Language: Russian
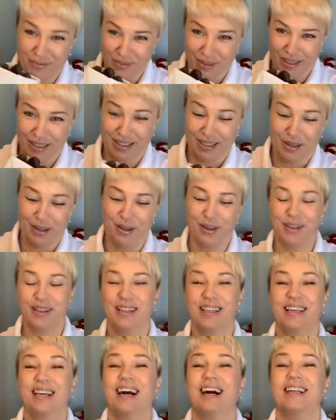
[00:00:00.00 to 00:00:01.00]
поэтому
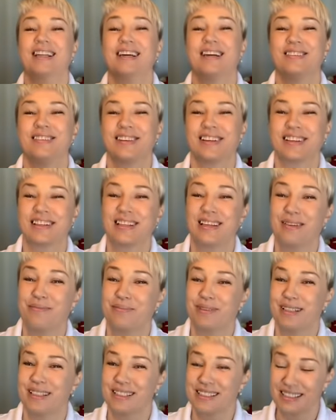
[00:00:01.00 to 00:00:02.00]
я, наверное,
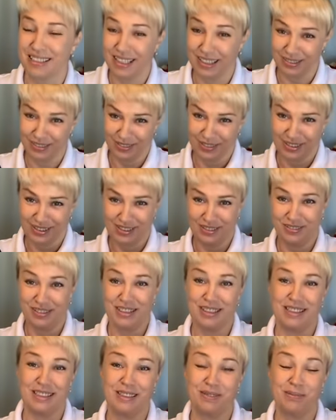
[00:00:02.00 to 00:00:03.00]
перестану
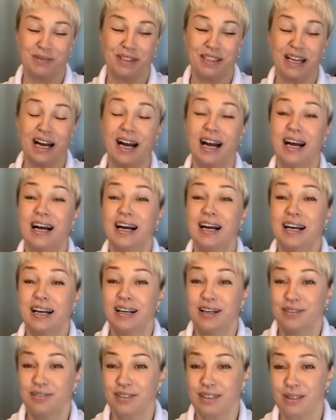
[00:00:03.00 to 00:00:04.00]
называть имена
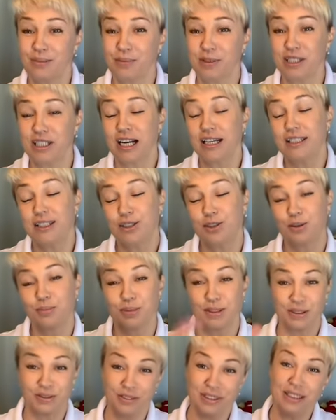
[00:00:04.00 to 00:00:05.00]
в избежании,
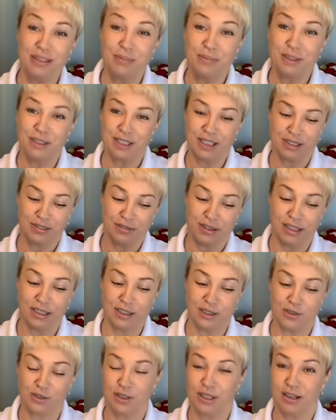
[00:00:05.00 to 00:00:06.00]
чтобы и вы не переживали,
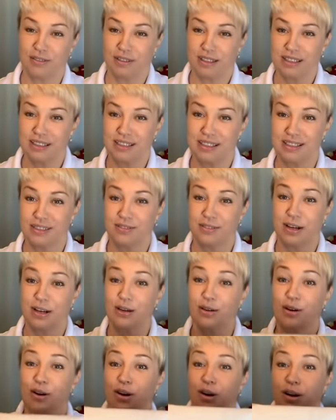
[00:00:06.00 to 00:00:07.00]
что я вас называю.
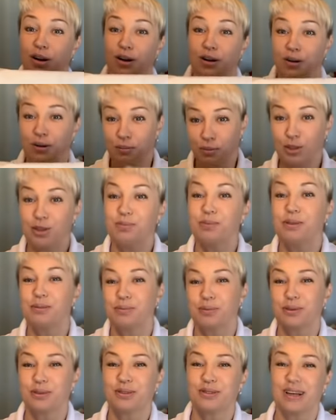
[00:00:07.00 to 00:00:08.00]
Может быть,
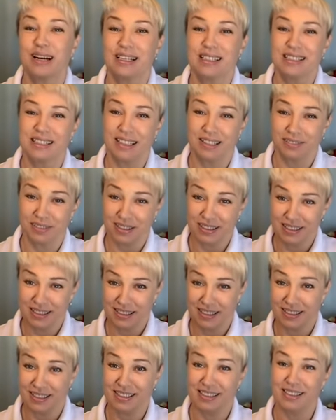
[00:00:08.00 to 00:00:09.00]
буду
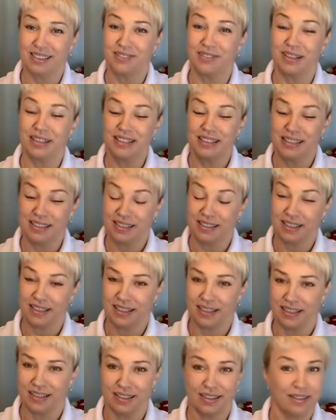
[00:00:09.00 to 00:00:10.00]
оставаться называть
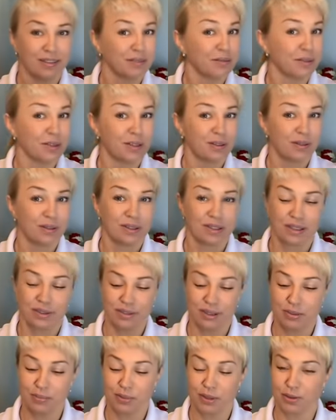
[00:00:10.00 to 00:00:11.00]
города.
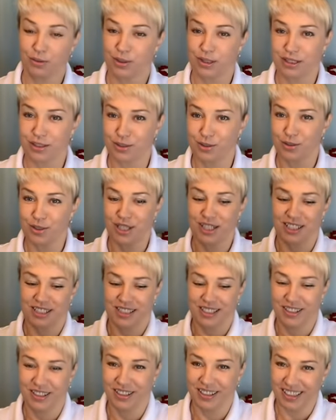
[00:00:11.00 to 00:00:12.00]
Совсем по-русски получилось
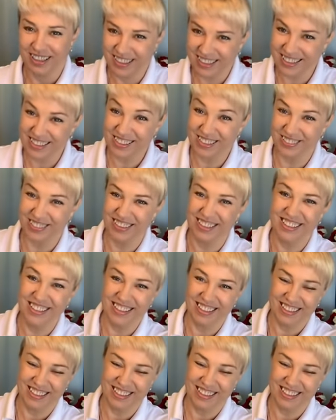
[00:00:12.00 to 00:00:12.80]
говорить, извините.